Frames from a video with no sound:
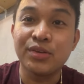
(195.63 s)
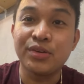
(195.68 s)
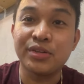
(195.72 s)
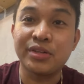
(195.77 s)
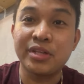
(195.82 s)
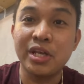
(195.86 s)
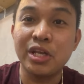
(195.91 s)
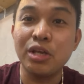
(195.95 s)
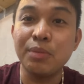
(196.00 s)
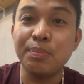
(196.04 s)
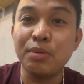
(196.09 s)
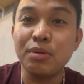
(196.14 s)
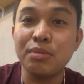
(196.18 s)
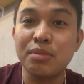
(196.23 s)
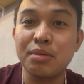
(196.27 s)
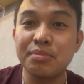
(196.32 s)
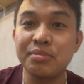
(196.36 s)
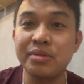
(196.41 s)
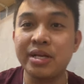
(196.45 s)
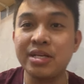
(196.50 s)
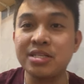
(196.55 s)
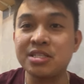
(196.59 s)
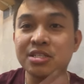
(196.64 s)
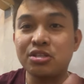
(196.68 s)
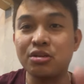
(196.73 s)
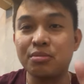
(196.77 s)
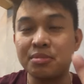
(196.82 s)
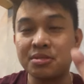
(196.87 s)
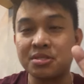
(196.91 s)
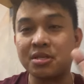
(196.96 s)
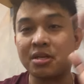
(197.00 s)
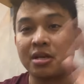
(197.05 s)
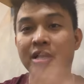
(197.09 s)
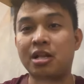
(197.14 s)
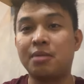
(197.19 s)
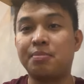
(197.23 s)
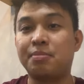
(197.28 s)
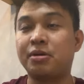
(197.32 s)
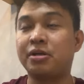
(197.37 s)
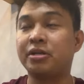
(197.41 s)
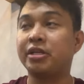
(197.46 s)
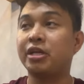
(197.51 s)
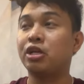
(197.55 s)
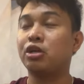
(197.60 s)
Thank you po Ma'am Daisy, domestic
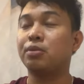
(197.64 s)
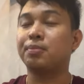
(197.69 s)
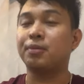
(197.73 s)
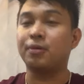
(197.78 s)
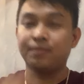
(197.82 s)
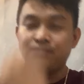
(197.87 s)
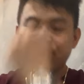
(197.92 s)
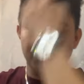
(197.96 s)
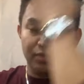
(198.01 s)
helper. Thank you po.